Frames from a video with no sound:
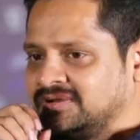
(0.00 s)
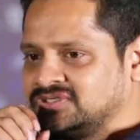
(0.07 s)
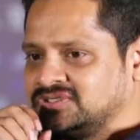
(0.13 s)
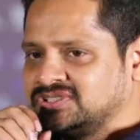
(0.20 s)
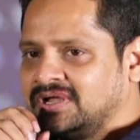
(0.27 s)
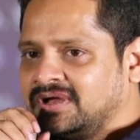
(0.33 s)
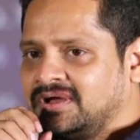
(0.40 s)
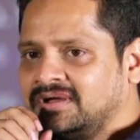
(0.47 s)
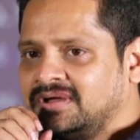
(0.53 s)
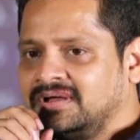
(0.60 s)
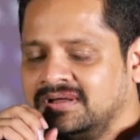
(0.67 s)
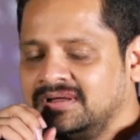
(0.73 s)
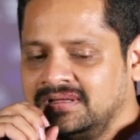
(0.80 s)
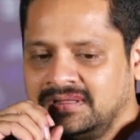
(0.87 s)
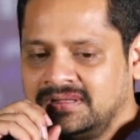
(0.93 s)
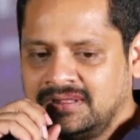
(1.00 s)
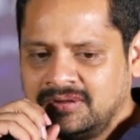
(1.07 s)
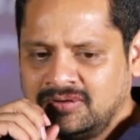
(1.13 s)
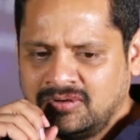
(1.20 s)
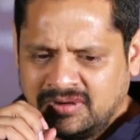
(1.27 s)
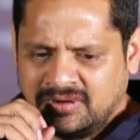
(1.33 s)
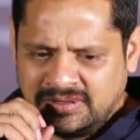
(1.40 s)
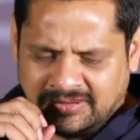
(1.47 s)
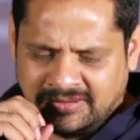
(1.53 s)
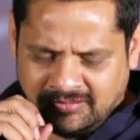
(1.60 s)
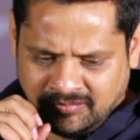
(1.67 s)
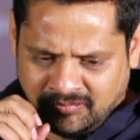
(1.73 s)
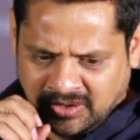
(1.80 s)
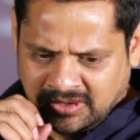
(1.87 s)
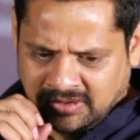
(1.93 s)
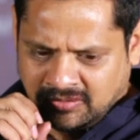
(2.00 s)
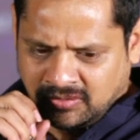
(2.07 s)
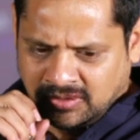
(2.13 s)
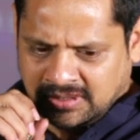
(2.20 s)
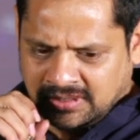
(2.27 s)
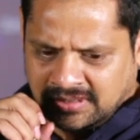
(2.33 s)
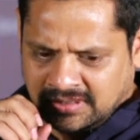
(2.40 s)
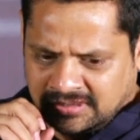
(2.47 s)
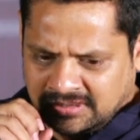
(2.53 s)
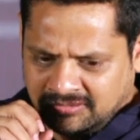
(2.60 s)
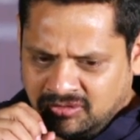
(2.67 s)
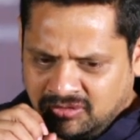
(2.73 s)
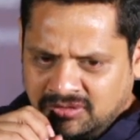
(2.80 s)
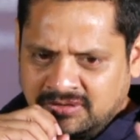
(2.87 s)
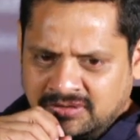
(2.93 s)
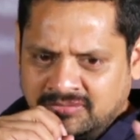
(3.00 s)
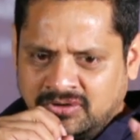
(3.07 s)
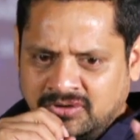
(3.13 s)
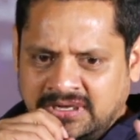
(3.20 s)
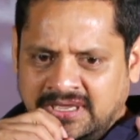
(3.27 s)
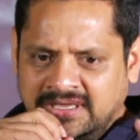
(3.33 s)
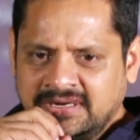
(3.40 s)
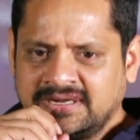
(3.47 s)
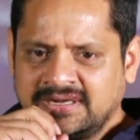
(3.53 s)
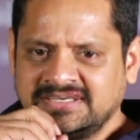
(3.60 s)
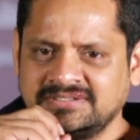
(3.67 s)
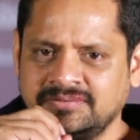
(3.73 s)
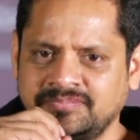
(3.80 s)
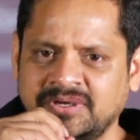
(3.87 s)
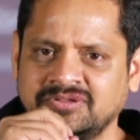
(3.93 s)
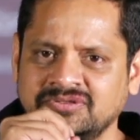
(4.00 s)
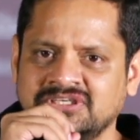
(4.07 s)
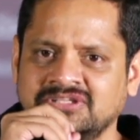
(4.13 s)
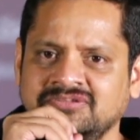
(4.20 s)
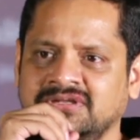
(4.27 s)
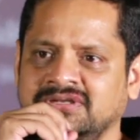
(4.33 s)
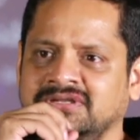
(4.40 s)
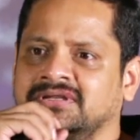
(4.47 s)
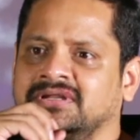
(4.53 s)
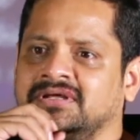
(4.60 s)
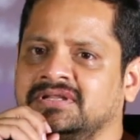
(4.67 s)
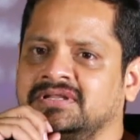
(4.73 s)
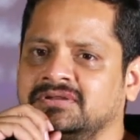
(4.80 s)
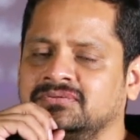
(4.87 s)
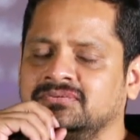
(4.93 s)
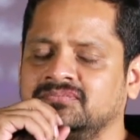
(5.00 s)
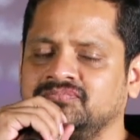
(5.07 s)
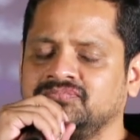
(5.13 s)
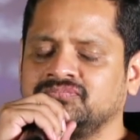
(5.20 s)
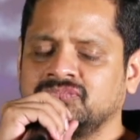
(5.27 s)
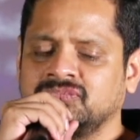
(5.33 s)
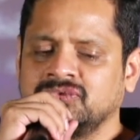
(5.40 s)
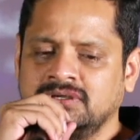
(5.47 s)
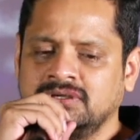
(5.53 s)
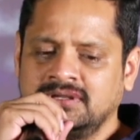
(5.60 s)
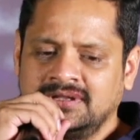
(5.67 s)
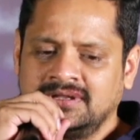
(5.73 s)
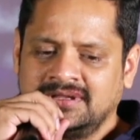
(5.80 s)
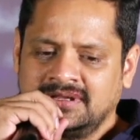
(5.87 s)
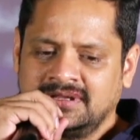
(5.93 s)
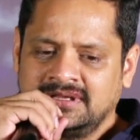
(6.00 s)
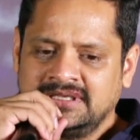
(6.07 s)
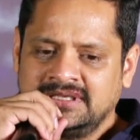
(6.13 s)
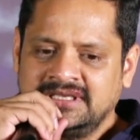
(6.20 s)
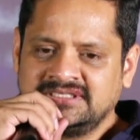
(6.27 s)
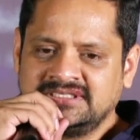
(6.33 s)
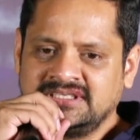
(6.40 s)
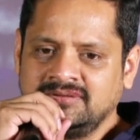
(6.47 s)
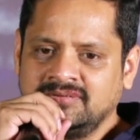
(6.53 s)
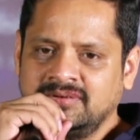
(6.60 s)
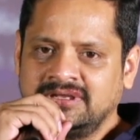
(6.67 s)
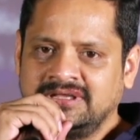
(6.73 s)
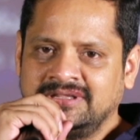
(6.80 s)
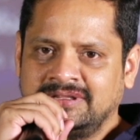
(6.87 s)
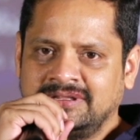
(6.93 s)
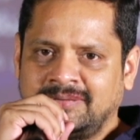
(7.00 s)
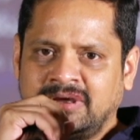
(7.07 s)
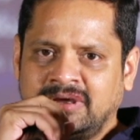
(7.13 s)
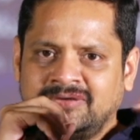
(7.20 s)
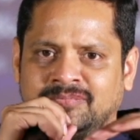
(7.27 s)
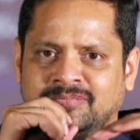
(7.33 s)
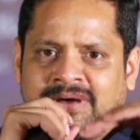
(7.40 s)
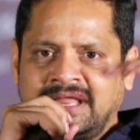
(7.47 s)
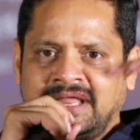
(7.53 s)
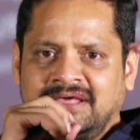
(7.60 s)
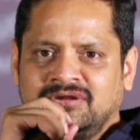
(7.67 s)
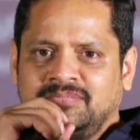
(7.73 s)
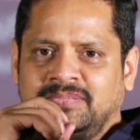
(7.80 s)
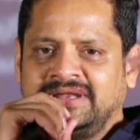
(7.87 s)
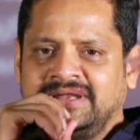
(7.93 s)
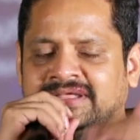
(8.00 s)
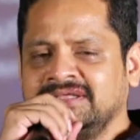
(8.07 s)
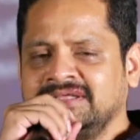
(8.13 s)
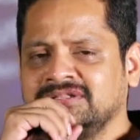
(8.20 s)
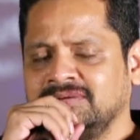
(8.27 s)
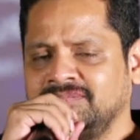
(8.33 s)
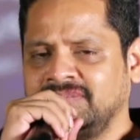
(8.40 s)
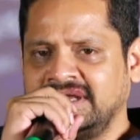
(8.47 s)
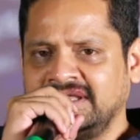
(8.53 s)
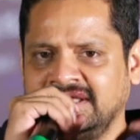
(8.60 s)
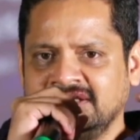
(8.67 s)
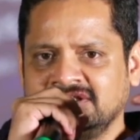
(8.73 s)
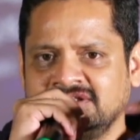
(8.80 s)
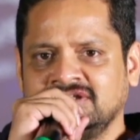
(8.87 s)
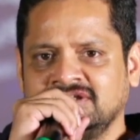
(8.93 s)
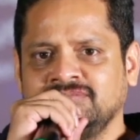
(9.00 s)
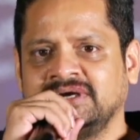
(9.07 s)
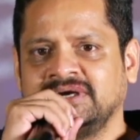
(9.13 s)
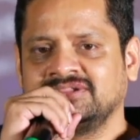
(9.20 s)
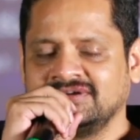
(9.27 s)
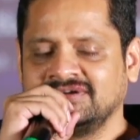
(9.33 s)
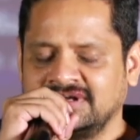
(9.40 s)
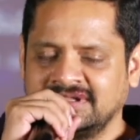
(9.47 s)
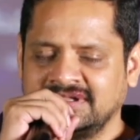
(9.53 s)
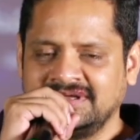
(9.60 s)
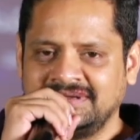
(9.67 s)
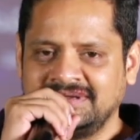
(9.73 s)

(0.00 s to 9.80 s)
వచ్చిన మన ఒక రివ్యూర్ ఒక ఆయన రాసిన పదం చదివాను నిన్న నేను ఈ సినిమా మనం బలాలు బలహీన బలహీనతలను పెడతాం కదా